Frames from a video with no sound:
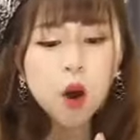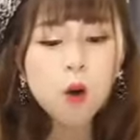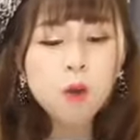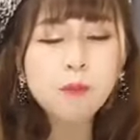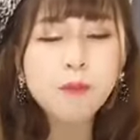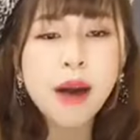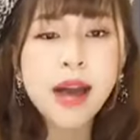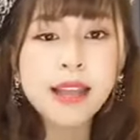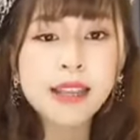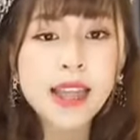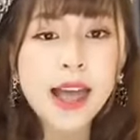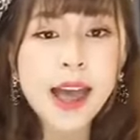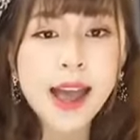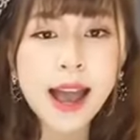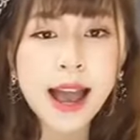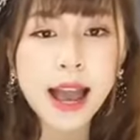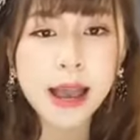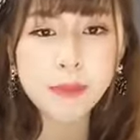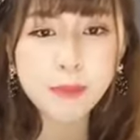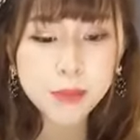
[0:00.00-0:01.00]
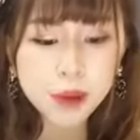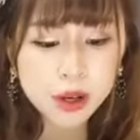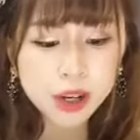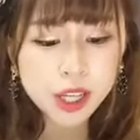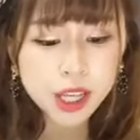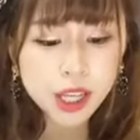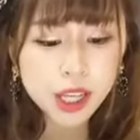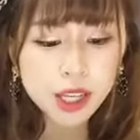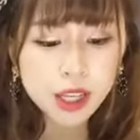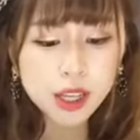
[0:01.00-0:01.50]
Cúc
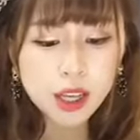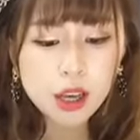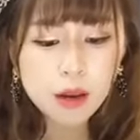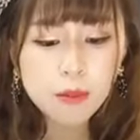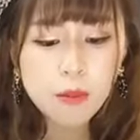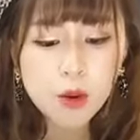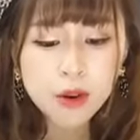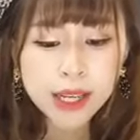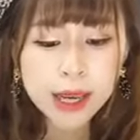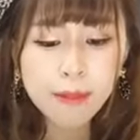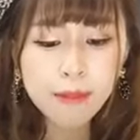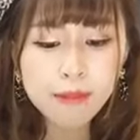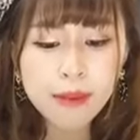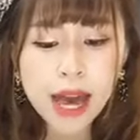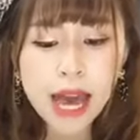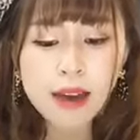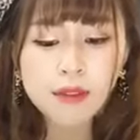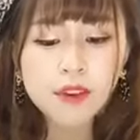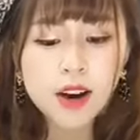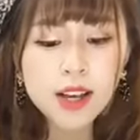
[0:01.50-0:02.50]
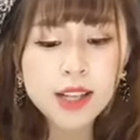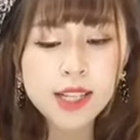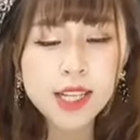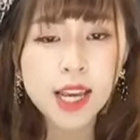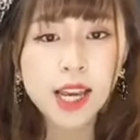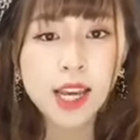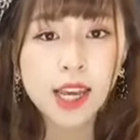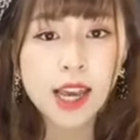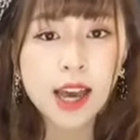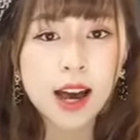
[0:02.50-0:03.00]
BT20 130 với
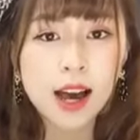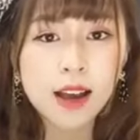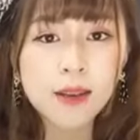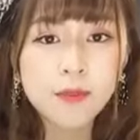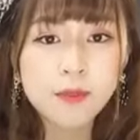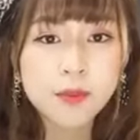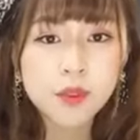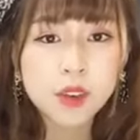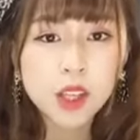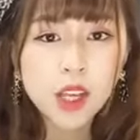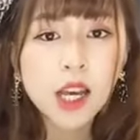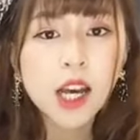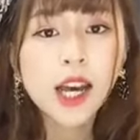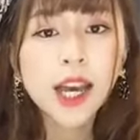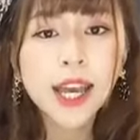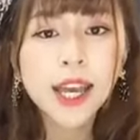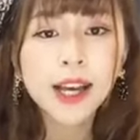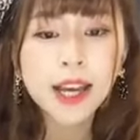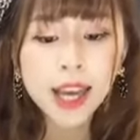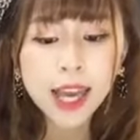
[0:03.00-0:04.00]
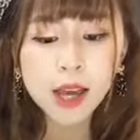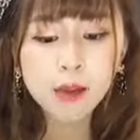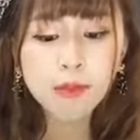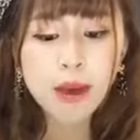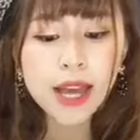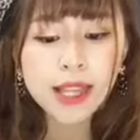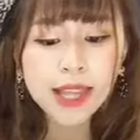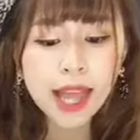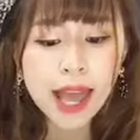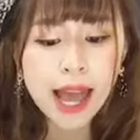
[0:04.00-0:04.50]
chị à, Hiền Hiền
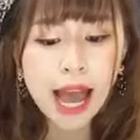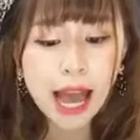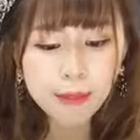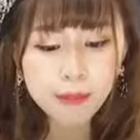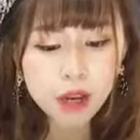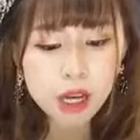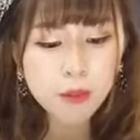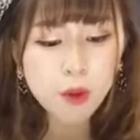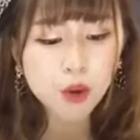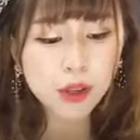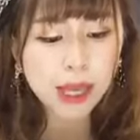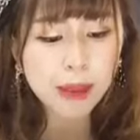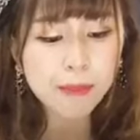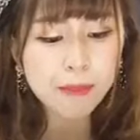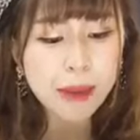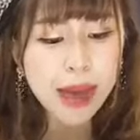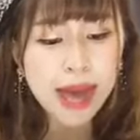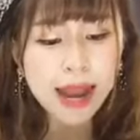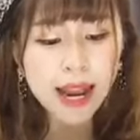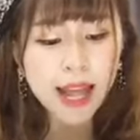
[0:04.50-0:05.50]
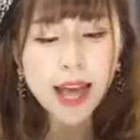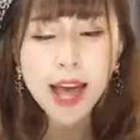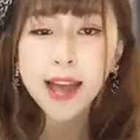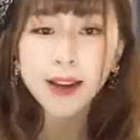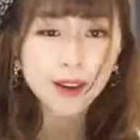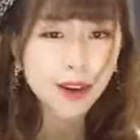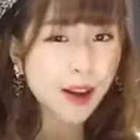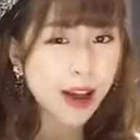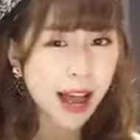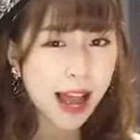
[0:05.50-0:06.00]
BT20 130 là hết
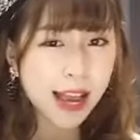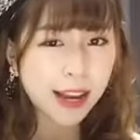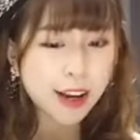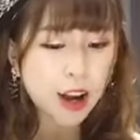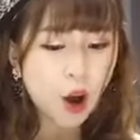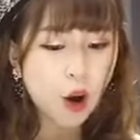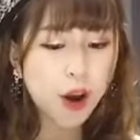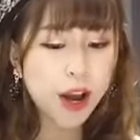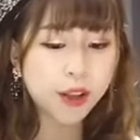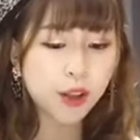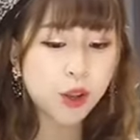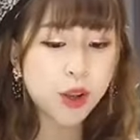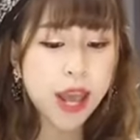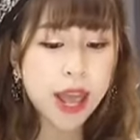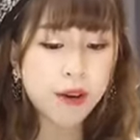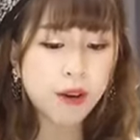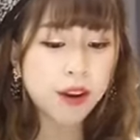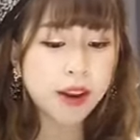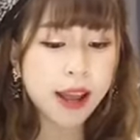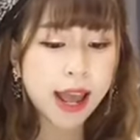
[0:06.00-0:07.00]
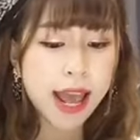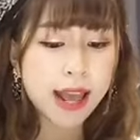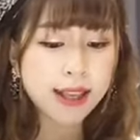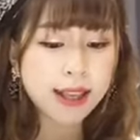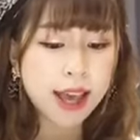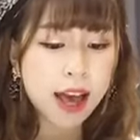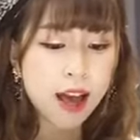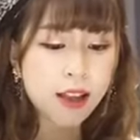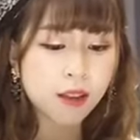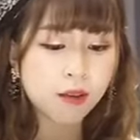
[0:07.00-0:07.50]
có hai đôi rồi à. Tôi đeo cái đó khác
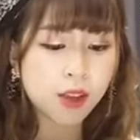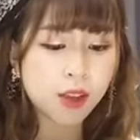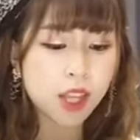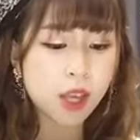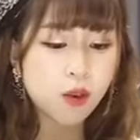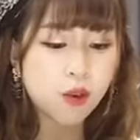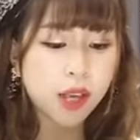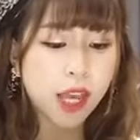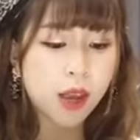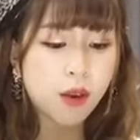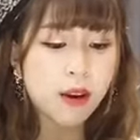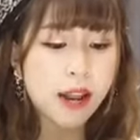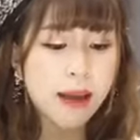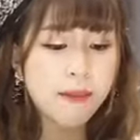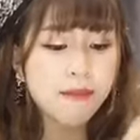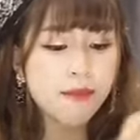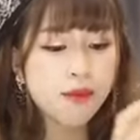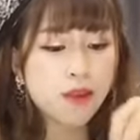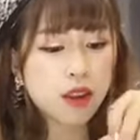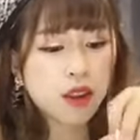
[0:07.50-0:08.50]
cho Tại vì nhiều kiểu lắm